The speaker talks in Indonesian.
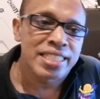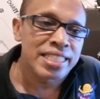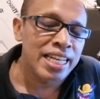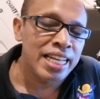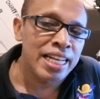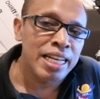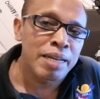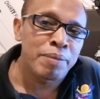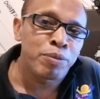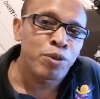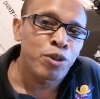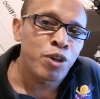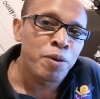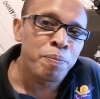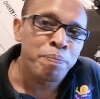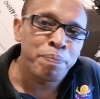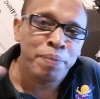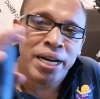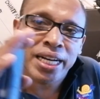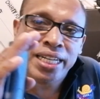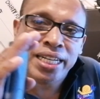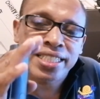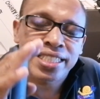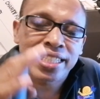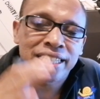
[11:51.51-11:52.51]
Salam
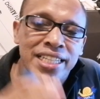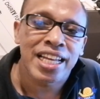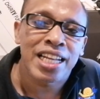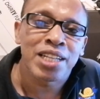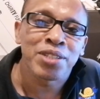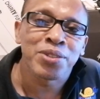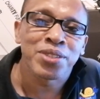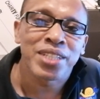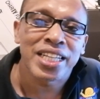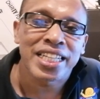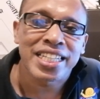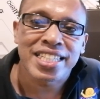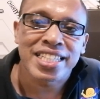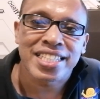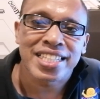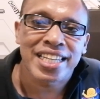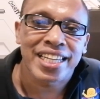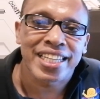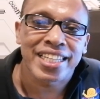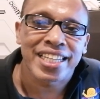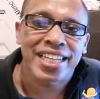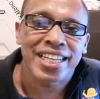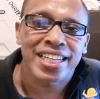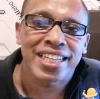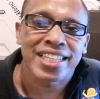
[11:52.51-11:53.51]
kompak selalu dari
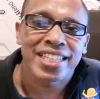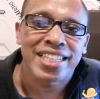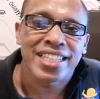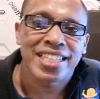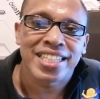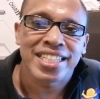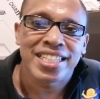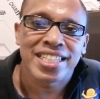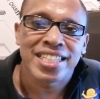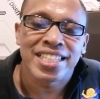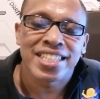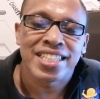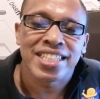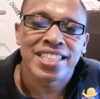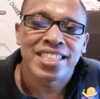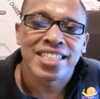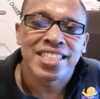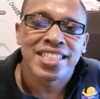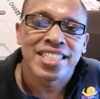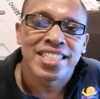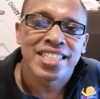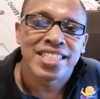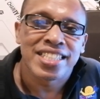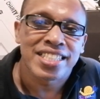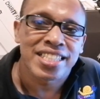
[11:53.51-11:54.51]
saya.
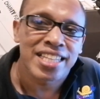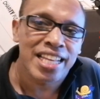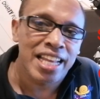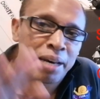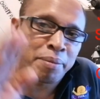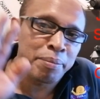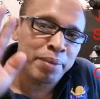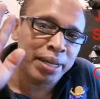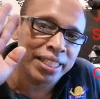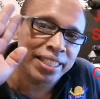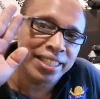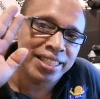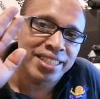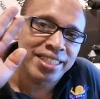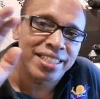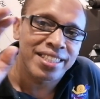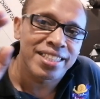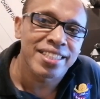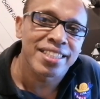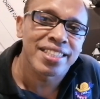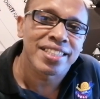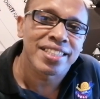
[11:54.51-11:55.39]
Selamat.